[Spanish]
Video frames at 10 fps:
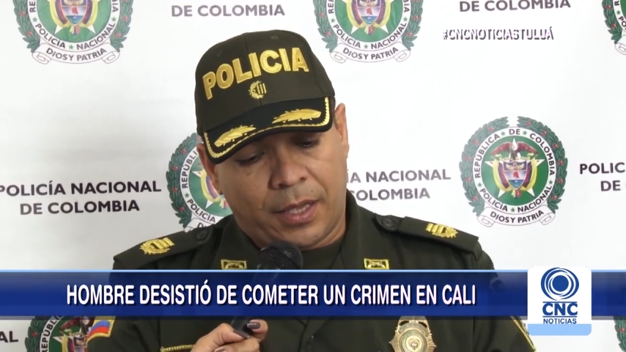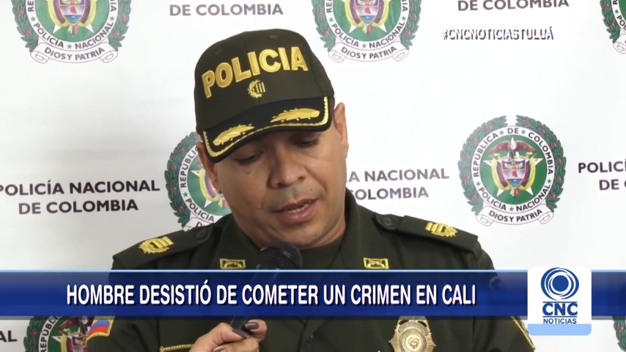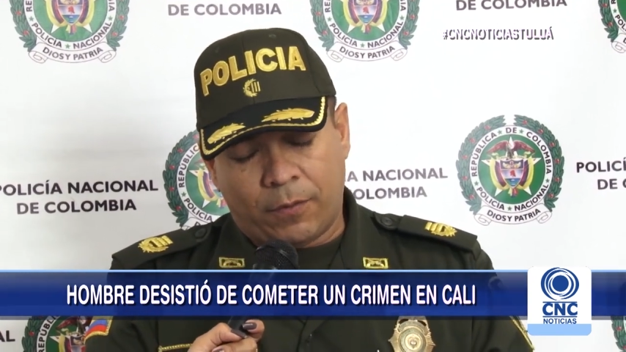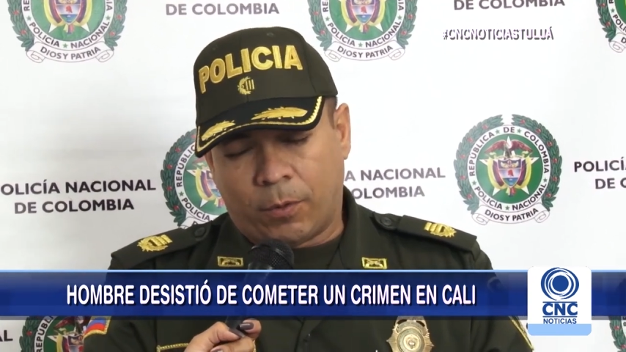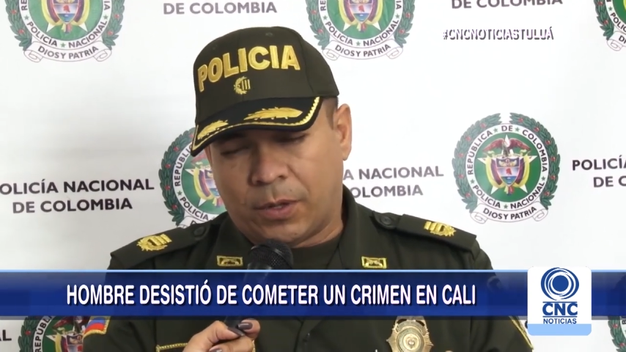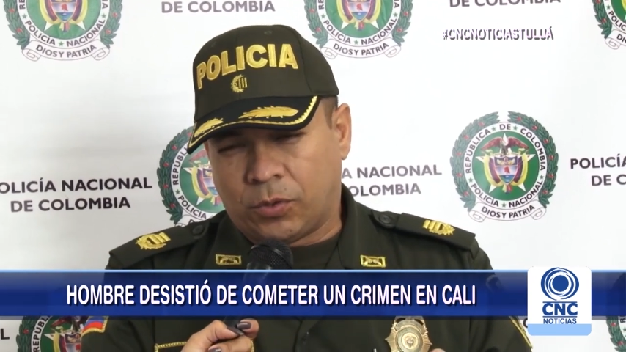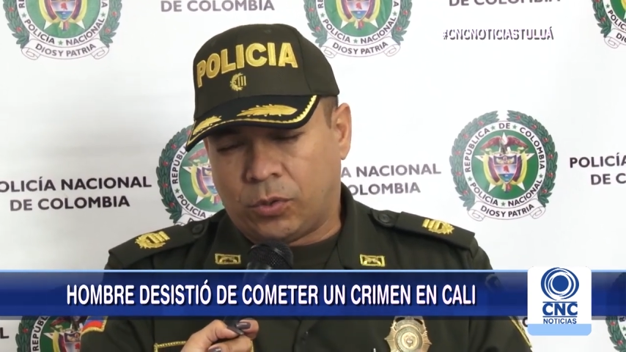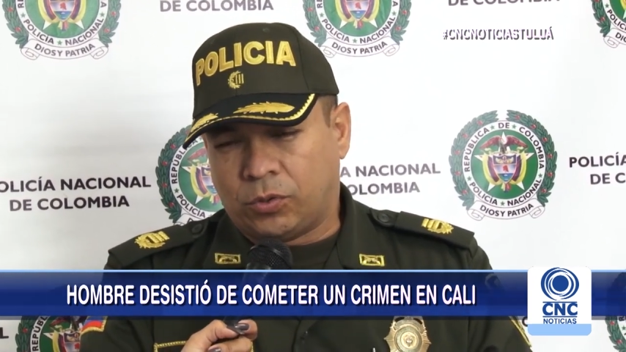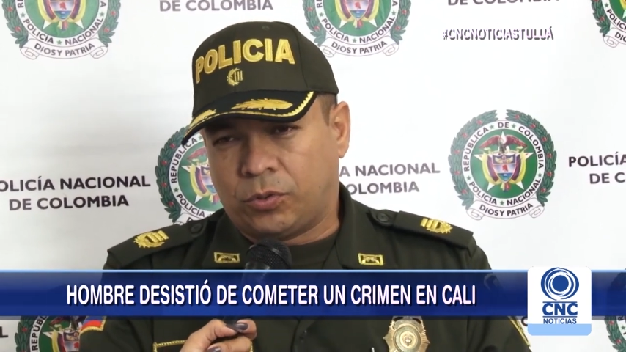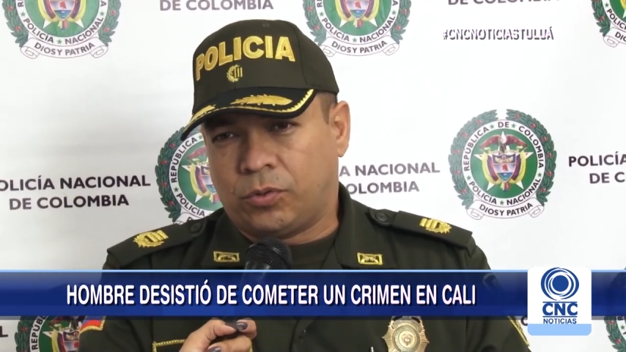la información
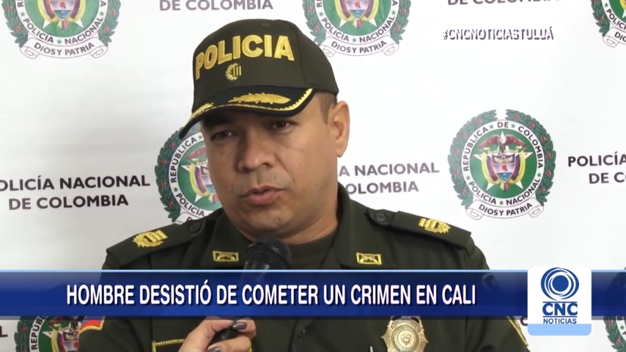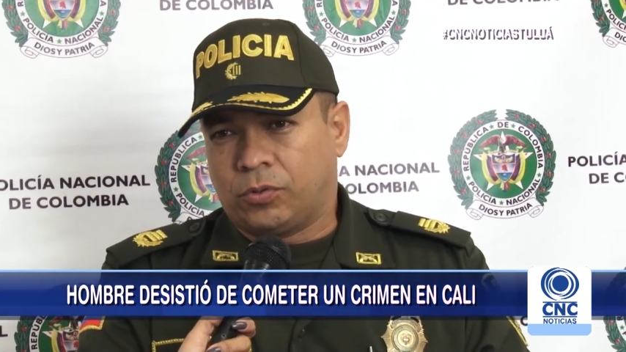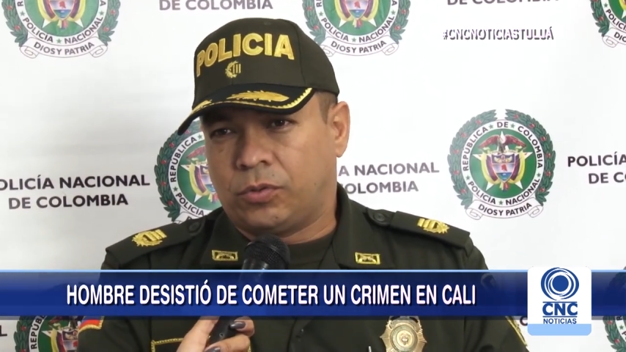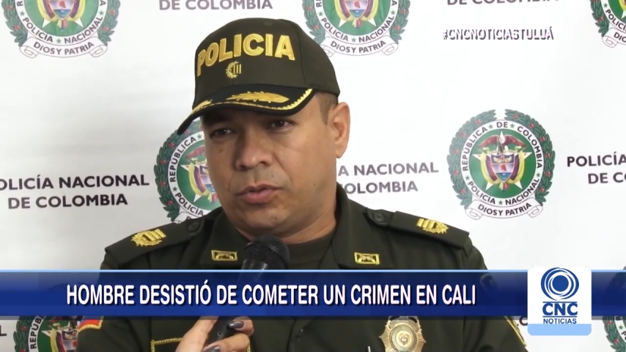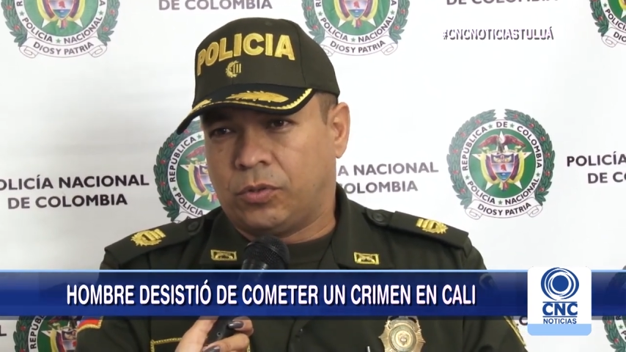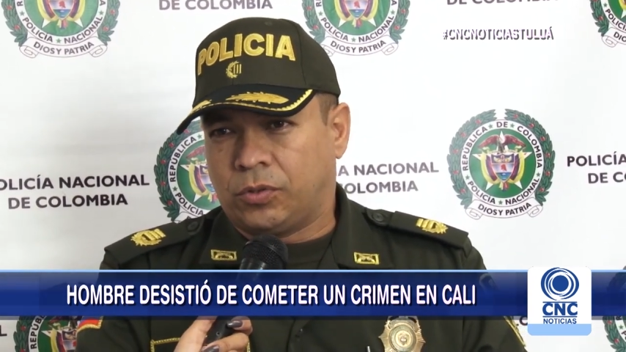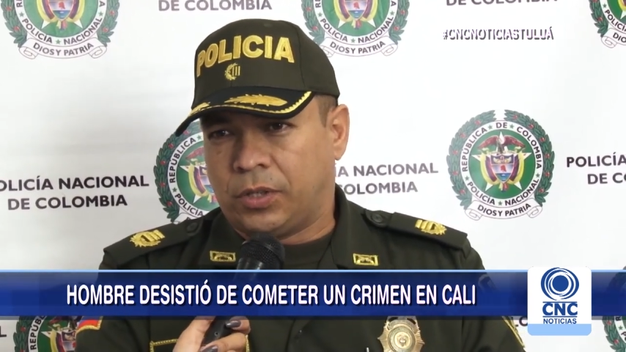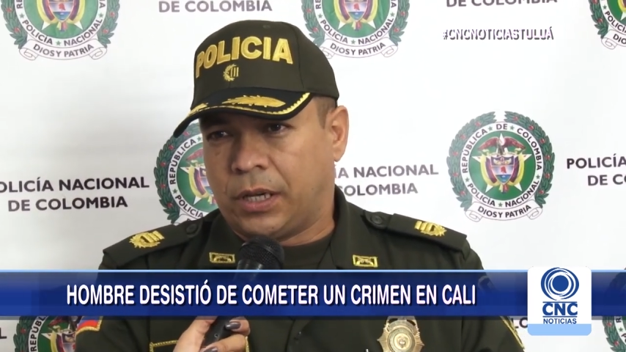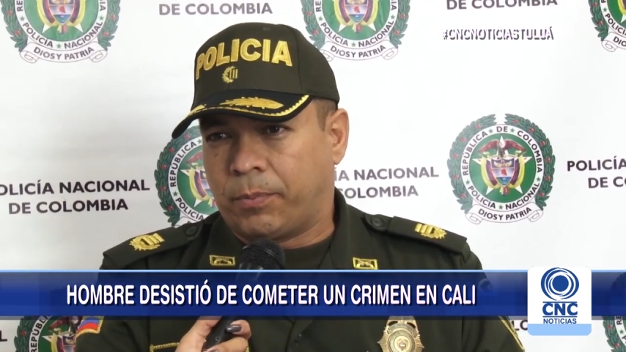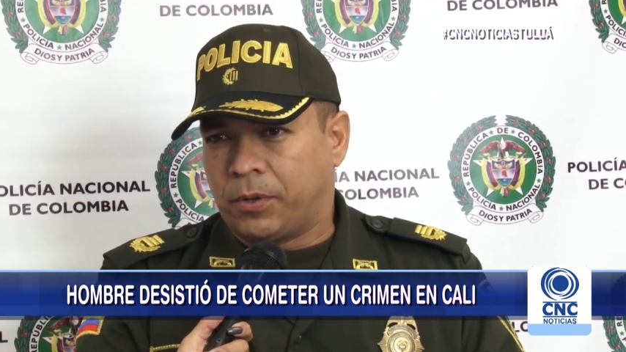nosotros nos,
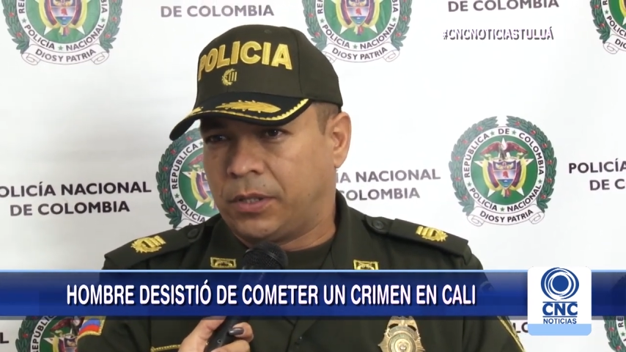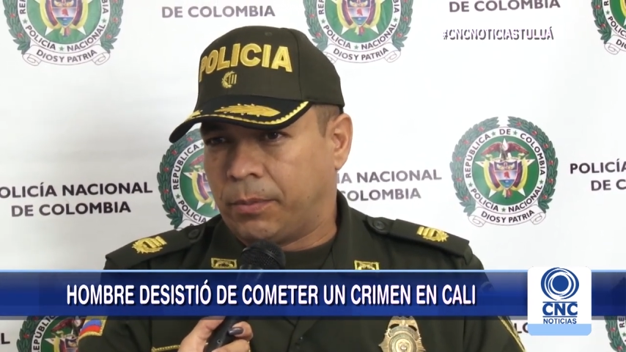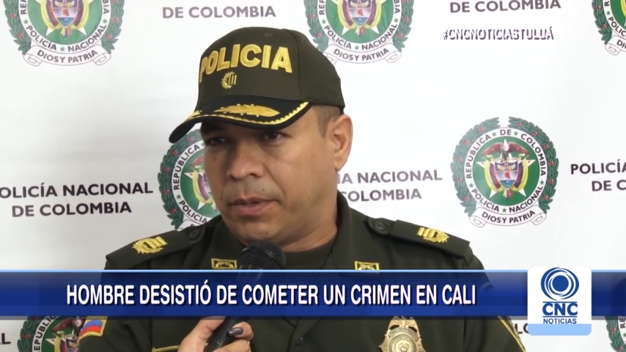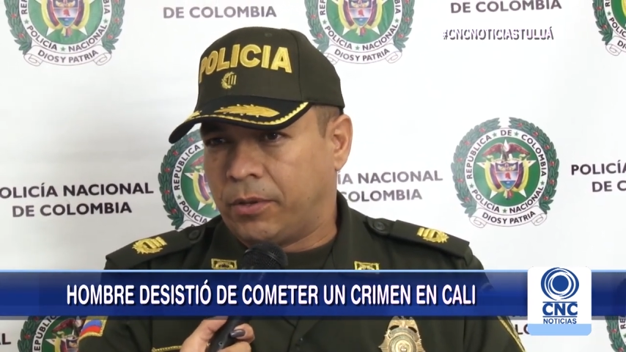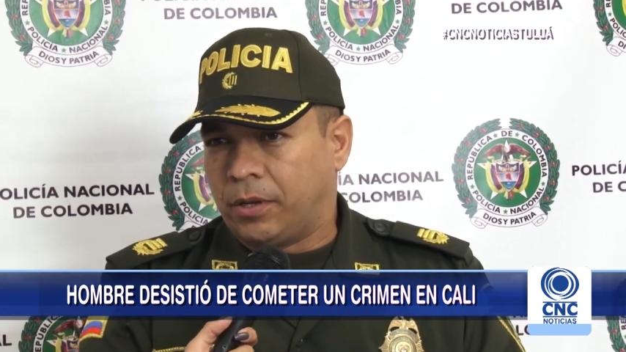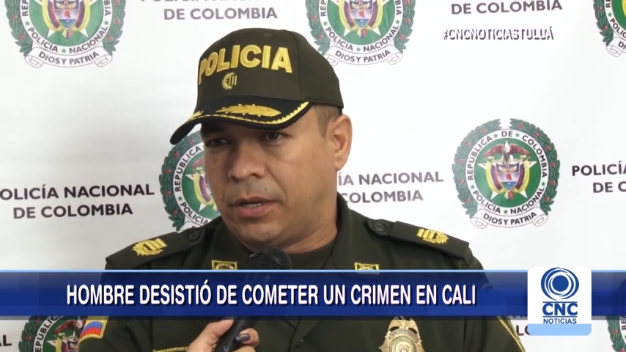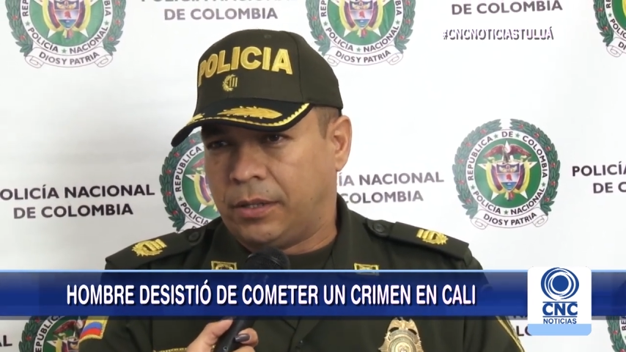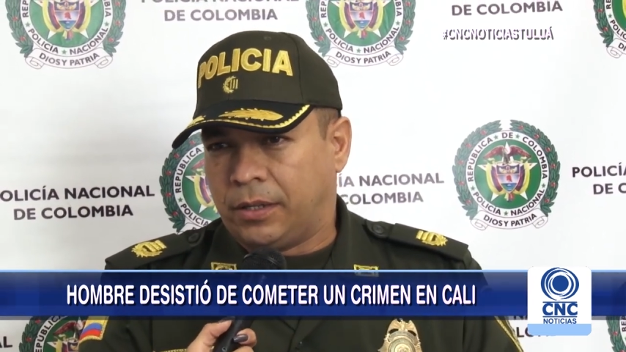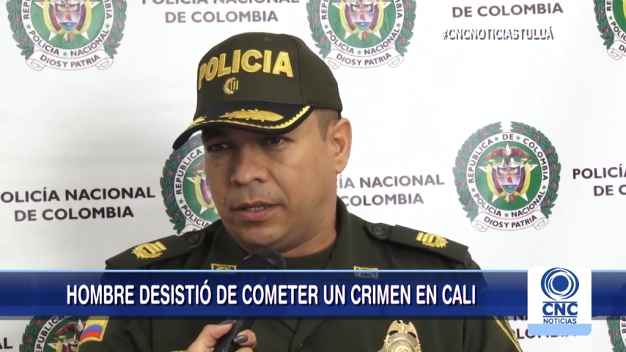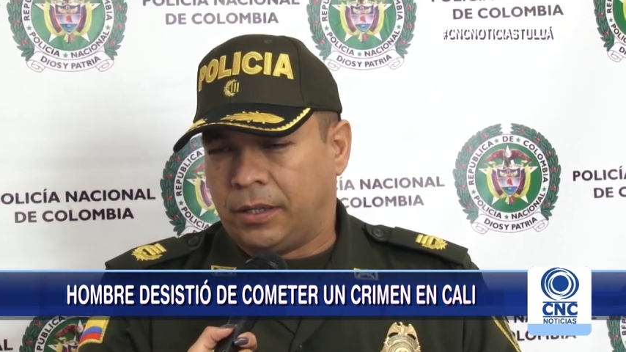llega por intermedio
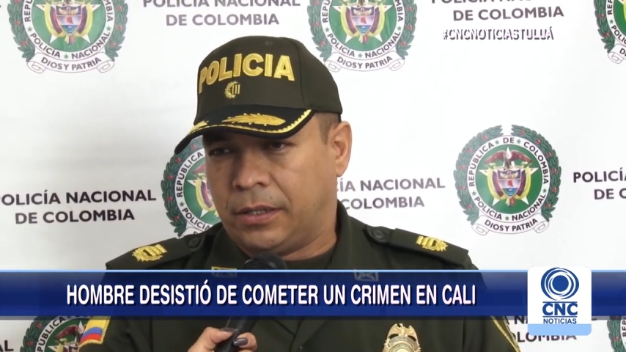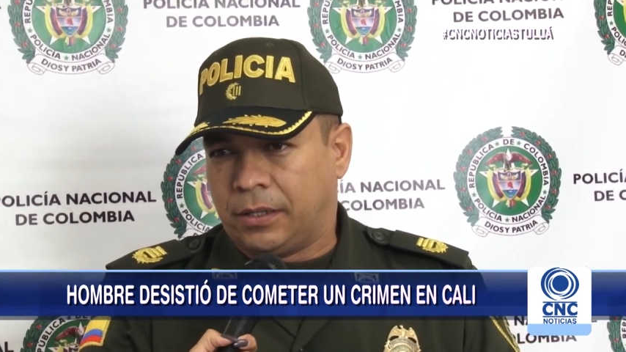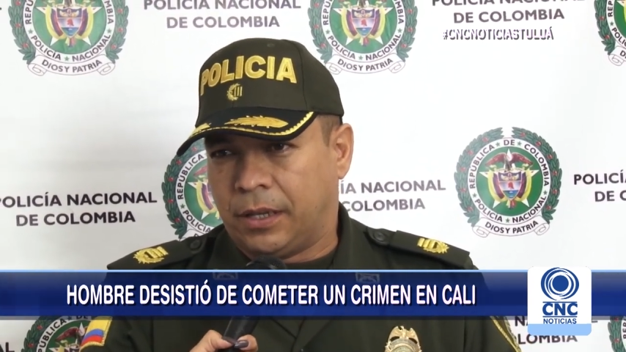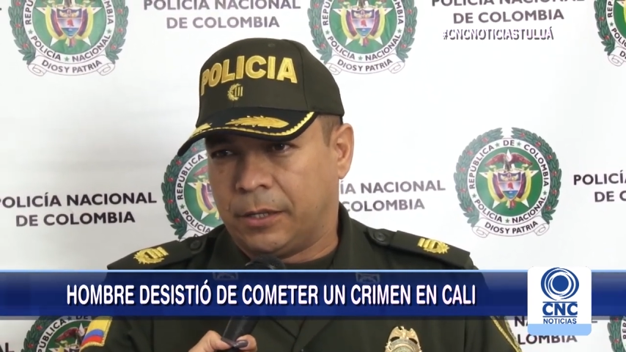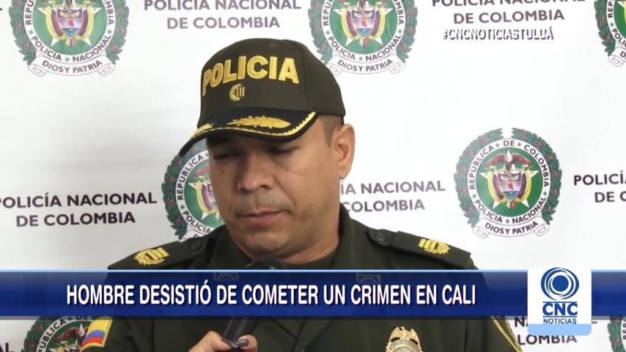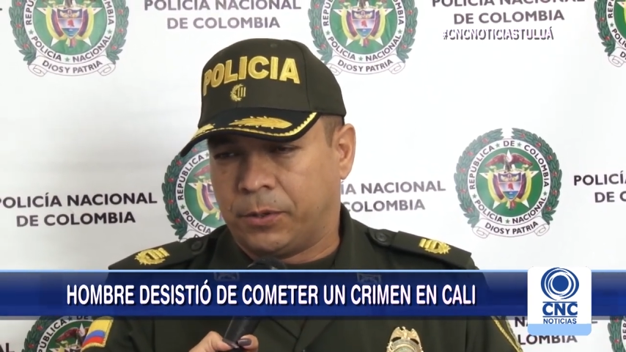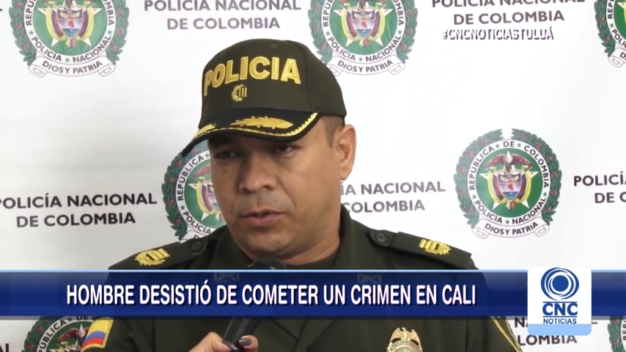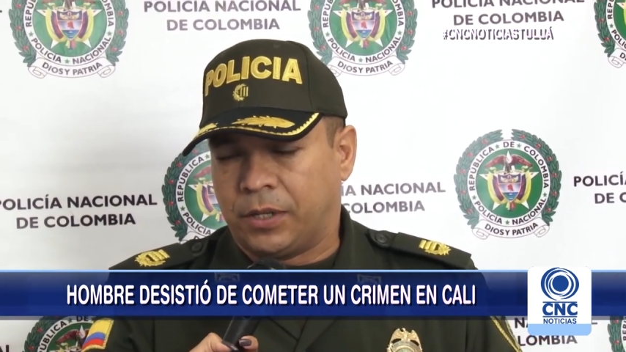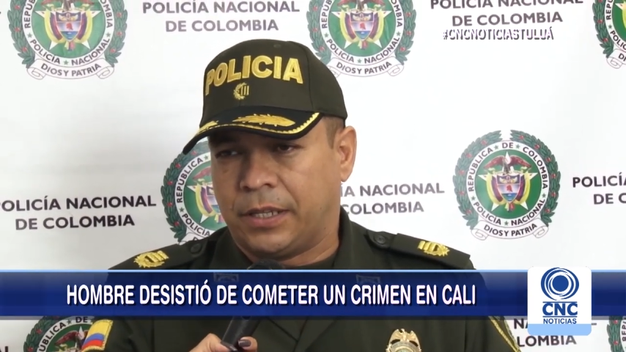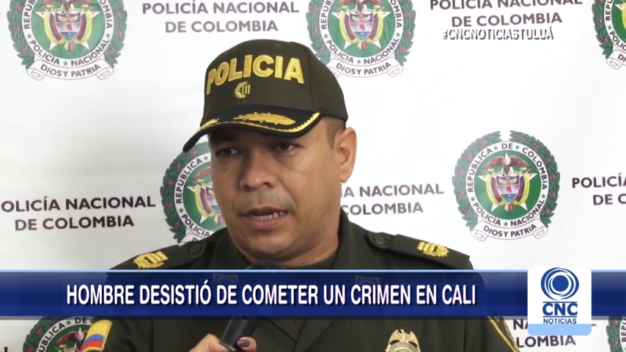de, las
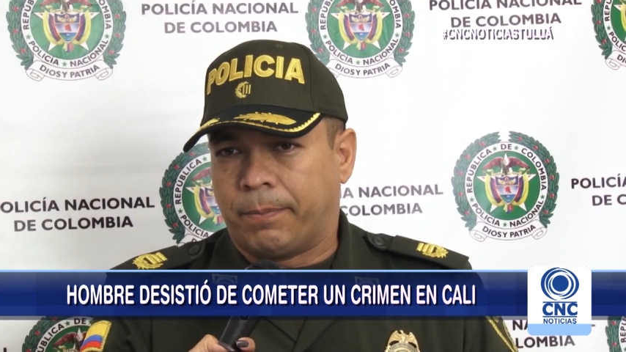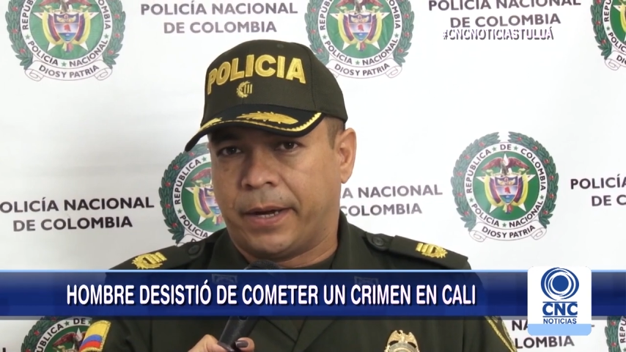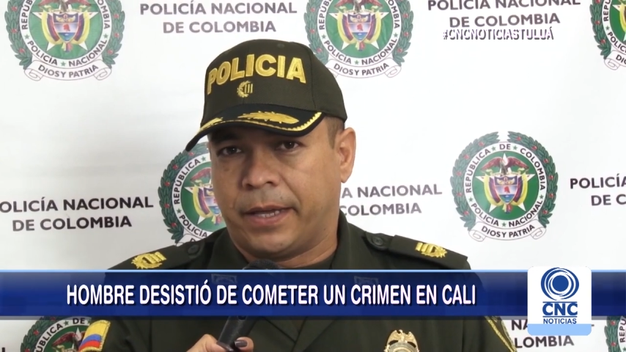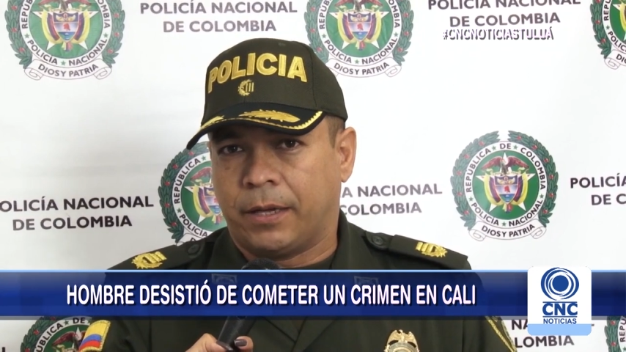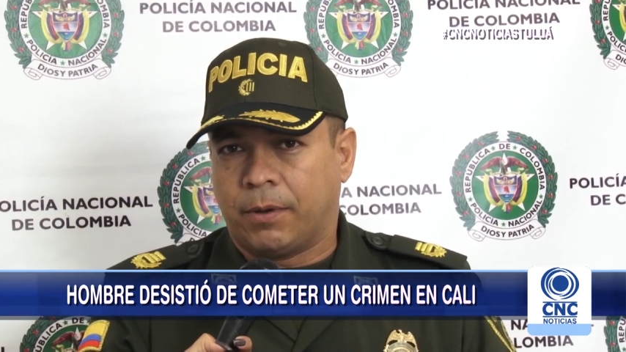personas, de la pareja.